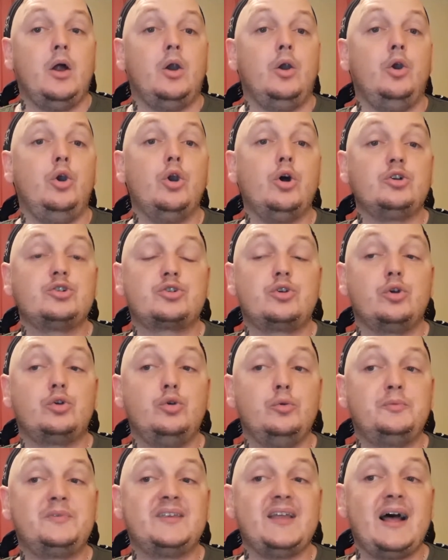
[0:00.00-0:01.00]
Lorsque
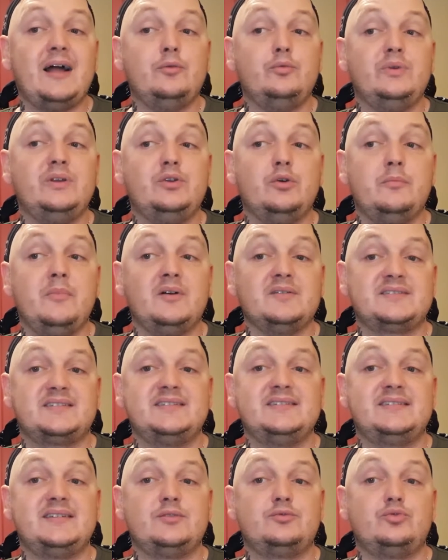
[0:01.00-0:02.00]
Gupta lui demande
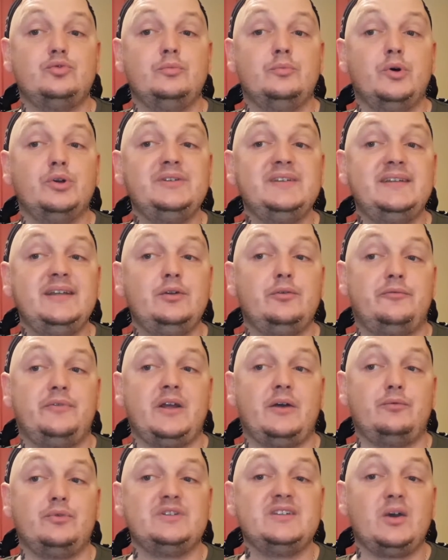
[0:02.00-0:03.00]
si c'est une bonne idée de
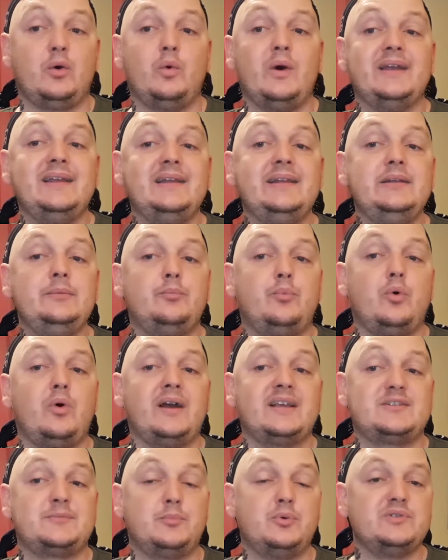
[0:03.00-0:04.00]
faire venir Wailin
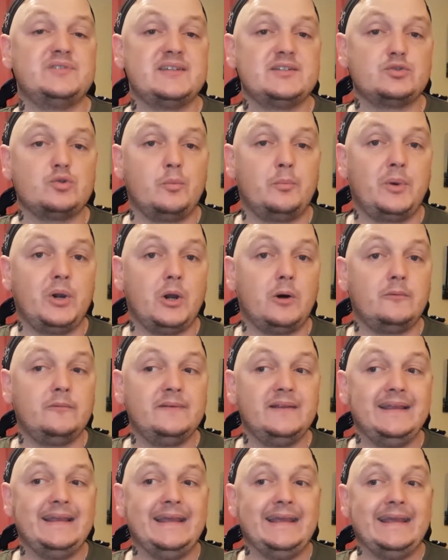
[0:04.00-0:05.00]
pour exposer son plan,
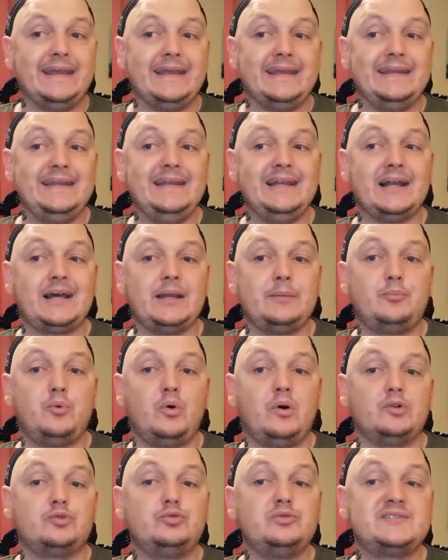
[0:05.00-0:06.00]
il
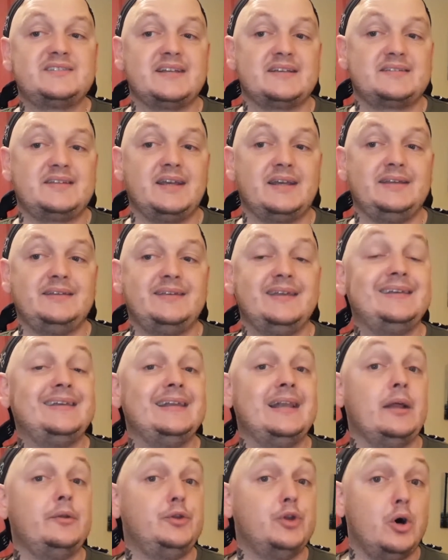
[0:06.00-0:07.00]
répond en toute sincérité
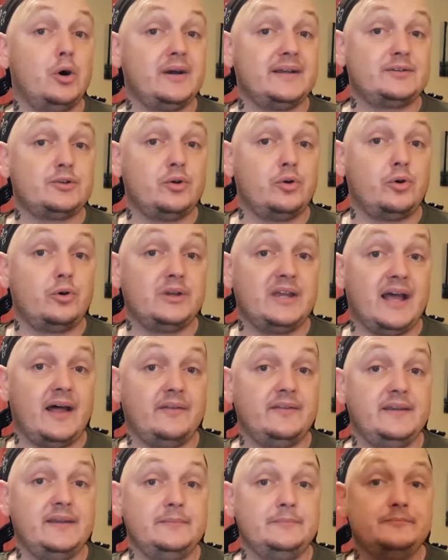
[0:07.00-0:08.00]
qu'il adore être
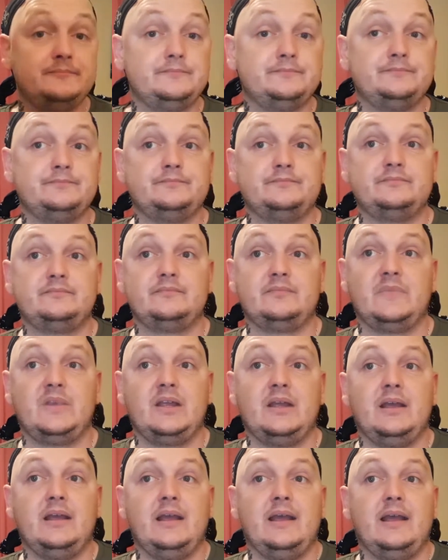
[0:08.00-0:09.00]
regardé.
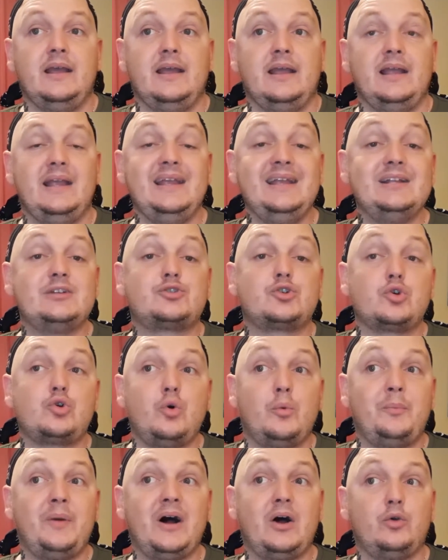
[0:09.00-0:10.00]
Il se
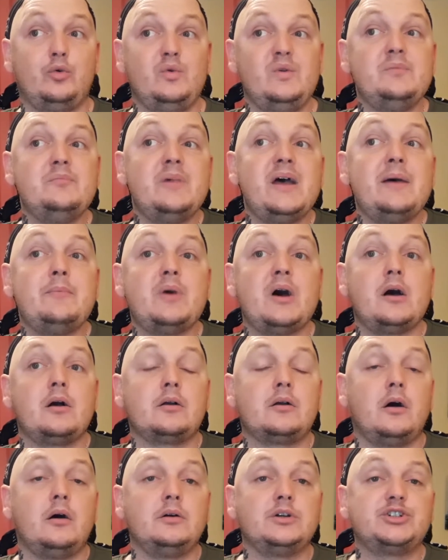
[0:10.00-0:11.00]
compare lui-même à
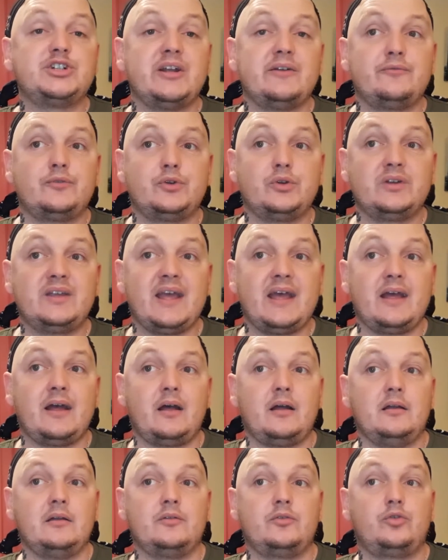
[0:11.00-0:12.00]
un grand chef de
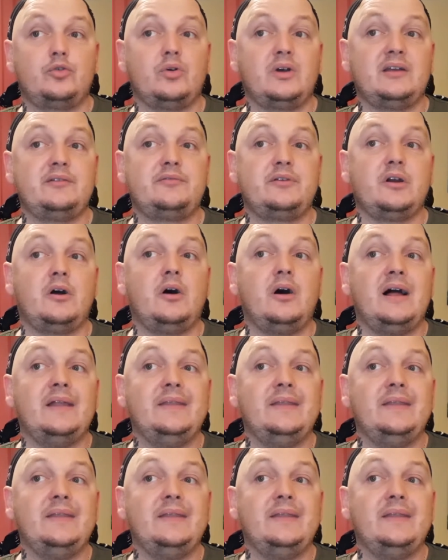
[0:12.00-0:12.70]
guerre, se référant